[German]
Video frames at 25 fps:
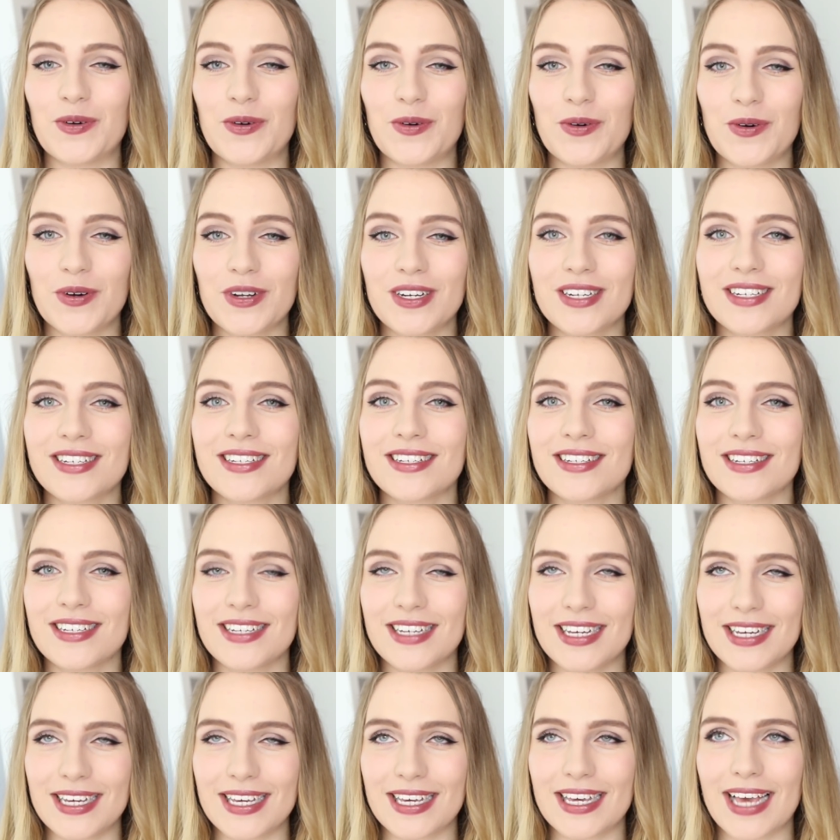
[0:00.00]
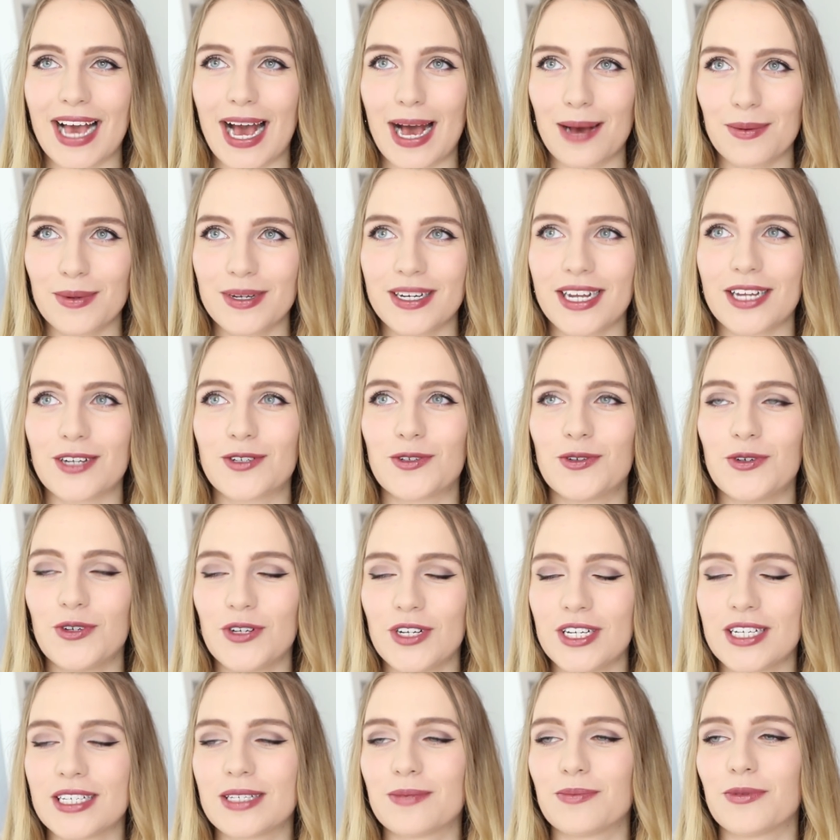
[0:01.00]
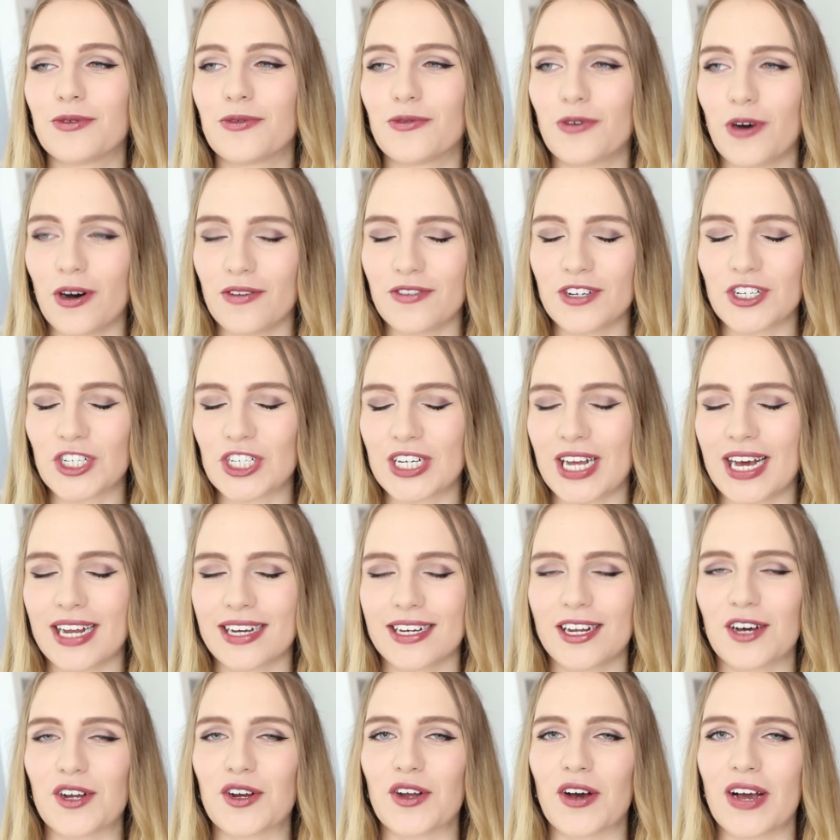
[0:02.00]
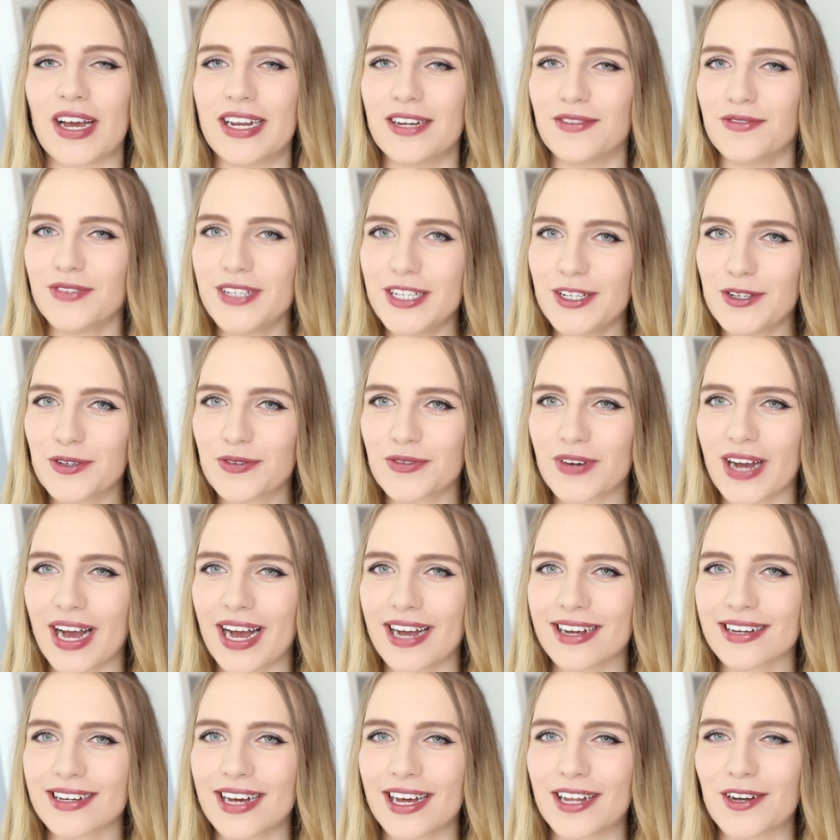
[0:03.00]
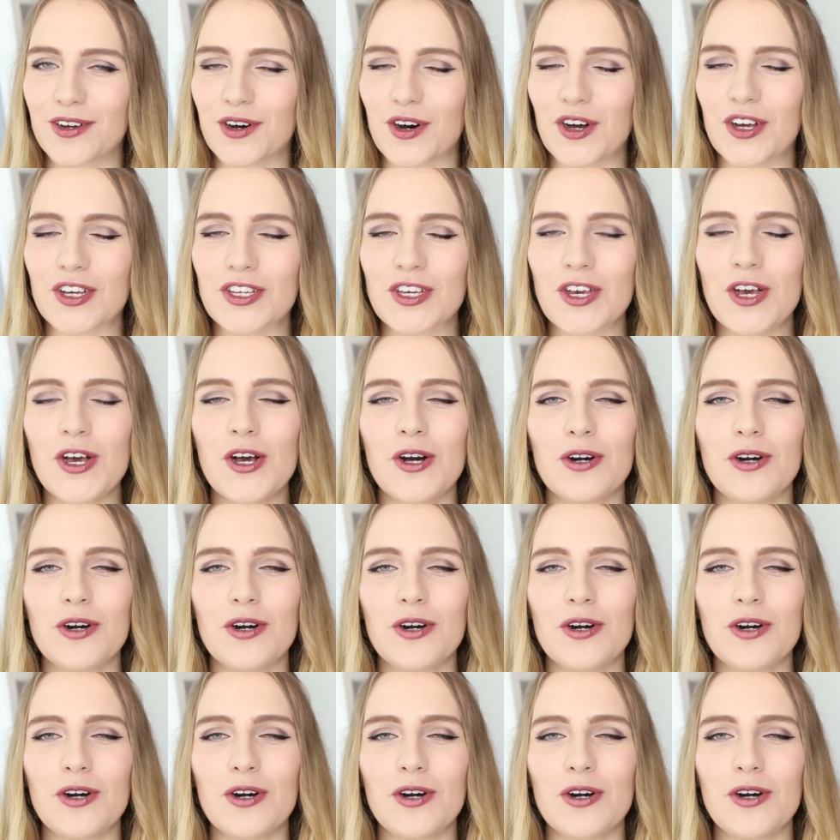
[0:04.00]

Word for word: Und ich habe natürlich, bevor wir starten, auch noch eine Videofrage an euch.